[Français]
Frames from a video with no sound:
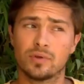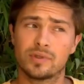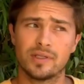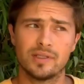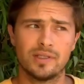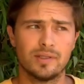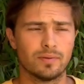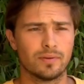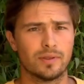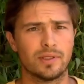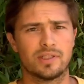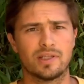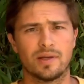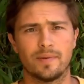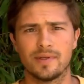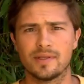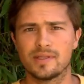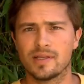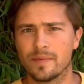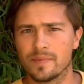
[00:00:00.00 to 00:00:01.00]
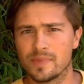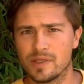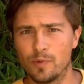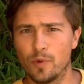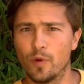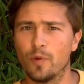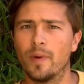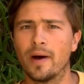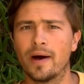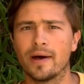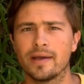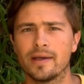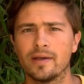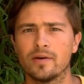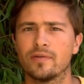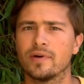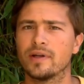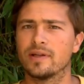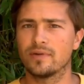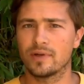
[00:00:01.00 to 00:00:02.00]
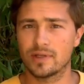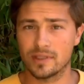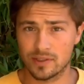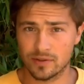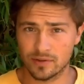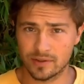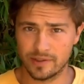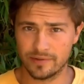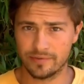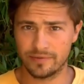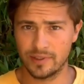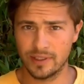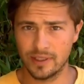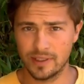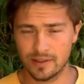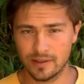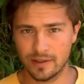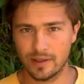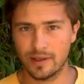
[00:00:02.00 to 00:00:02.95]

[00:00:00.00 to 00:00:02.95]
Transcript: on s'est dit, bon, les chamans, c'est un petit peu barré, on va aller voir les scientifiques.